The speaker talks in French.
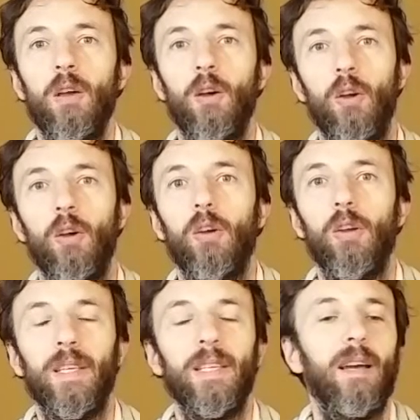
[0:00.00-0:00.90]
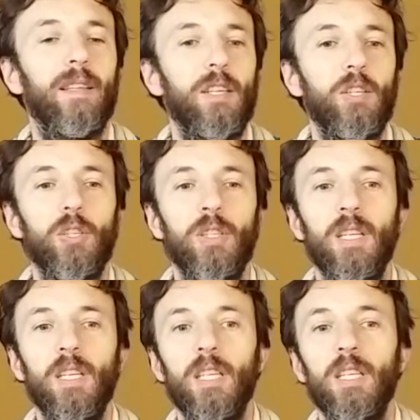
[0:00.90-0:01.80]
euh, qui a
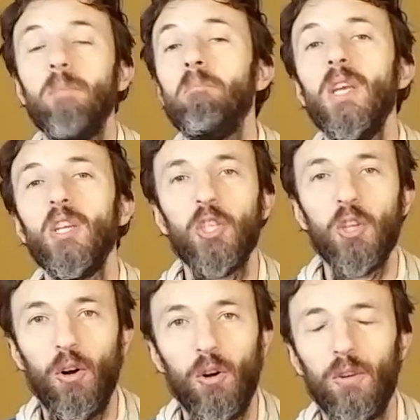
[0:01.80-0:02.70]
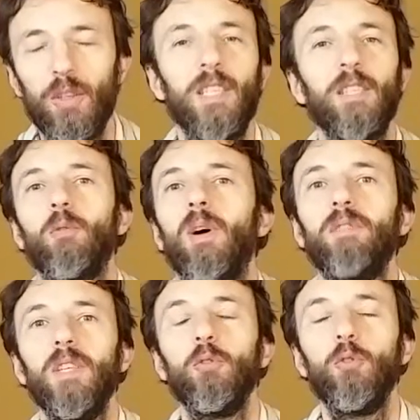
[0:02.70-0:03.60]
des, méchants qui sont
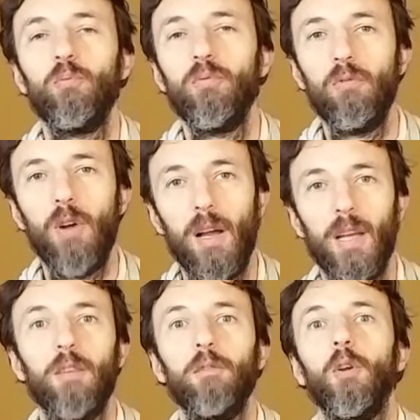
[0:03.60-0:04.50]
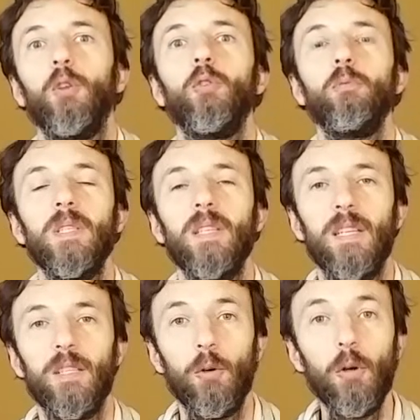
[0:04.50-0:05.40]
avides de pouvoir et qui veulent dominer
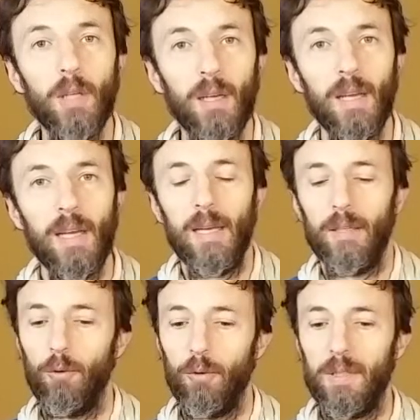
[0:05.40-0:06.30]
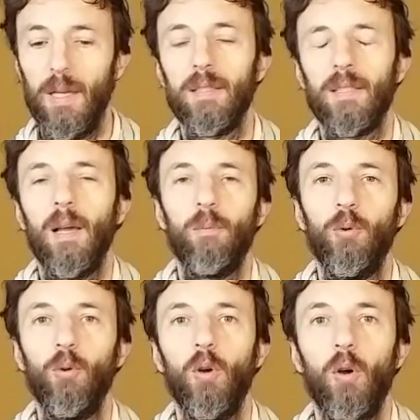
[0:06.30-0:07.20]
les autres. Donc ça, c'est un
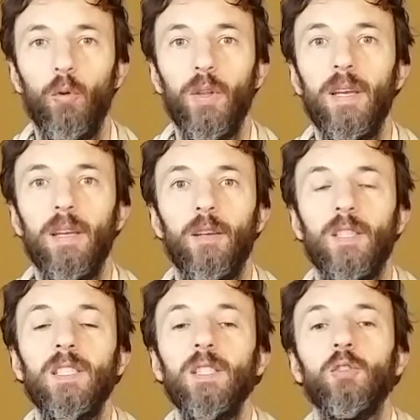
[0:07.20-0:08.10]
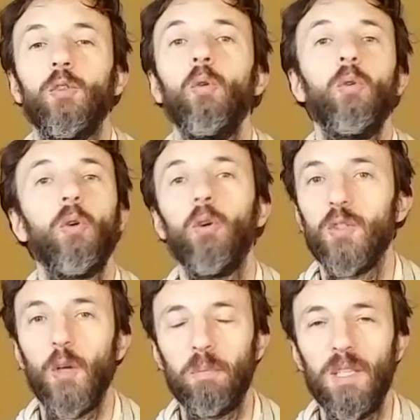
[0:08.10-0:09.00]
peu, on est, si, selon nos
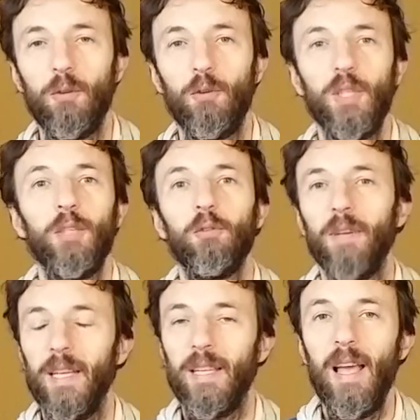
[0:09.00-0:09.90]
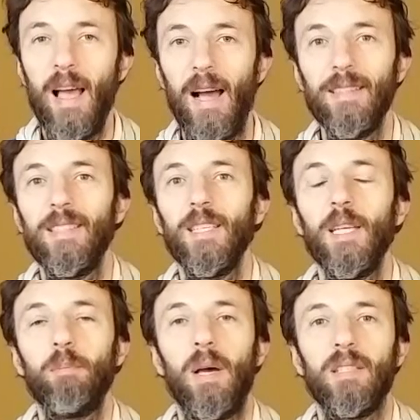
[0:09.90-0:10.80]
ressorts psychologiques, on va être
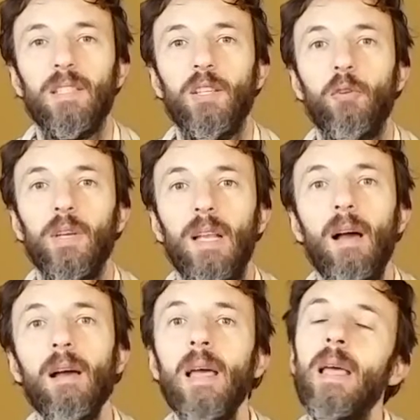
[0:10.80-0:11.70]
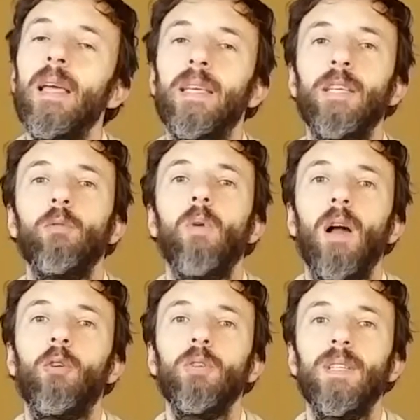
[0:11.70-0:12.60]
attiré par ces théories-là, qui ont
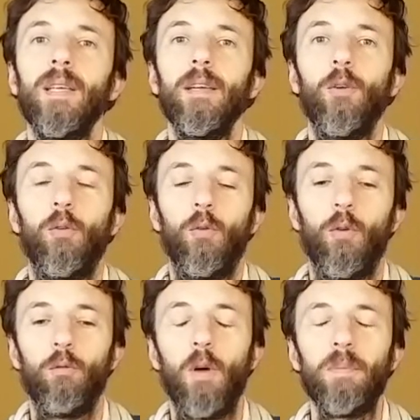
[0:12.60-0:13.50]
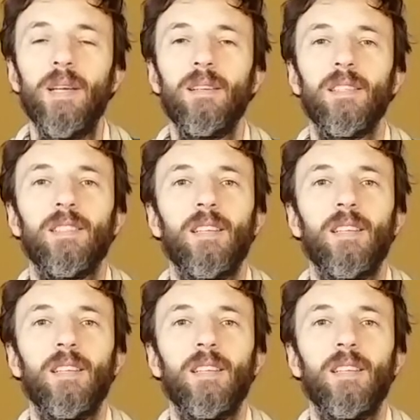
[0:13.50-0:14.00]
un côté, on, on le voit bien,